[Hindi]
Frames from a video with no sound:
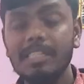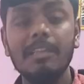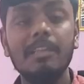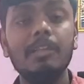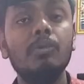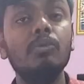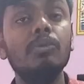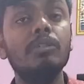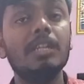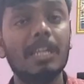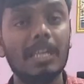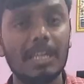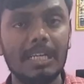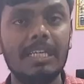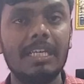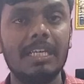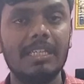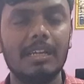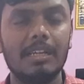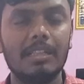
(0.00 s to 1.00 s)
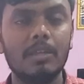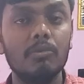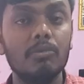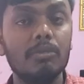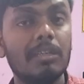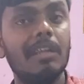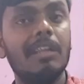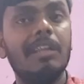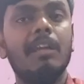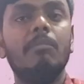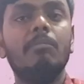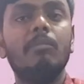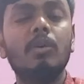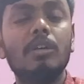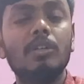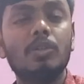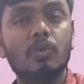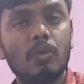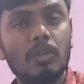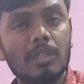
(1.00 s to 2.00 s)
किसे यूज नहीं किए जाते उसके लिए हम
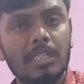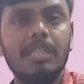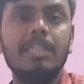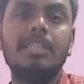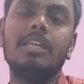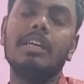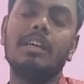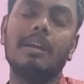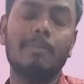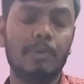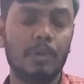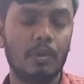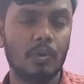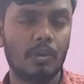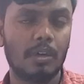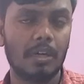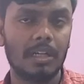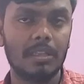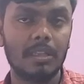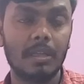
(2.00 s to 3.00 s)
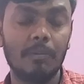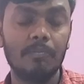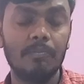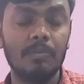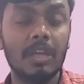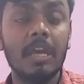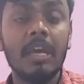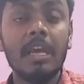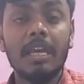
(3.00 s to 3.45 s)
लोग शॉर्टकट की का प्रयोग करते हैं